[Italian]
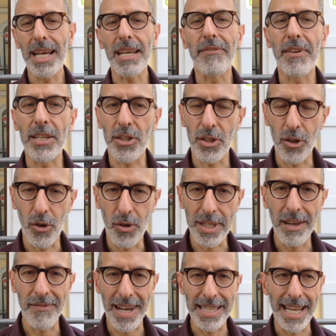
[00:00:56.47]

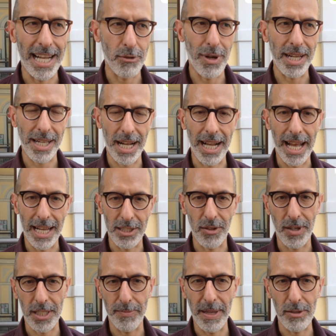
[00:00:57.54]
riflessione va dato al
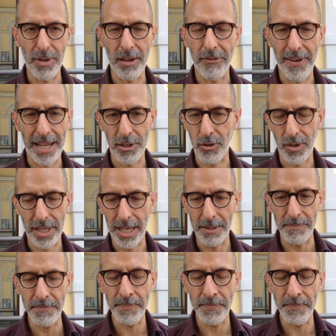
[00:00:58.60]
ragazzo rispetto al fatto che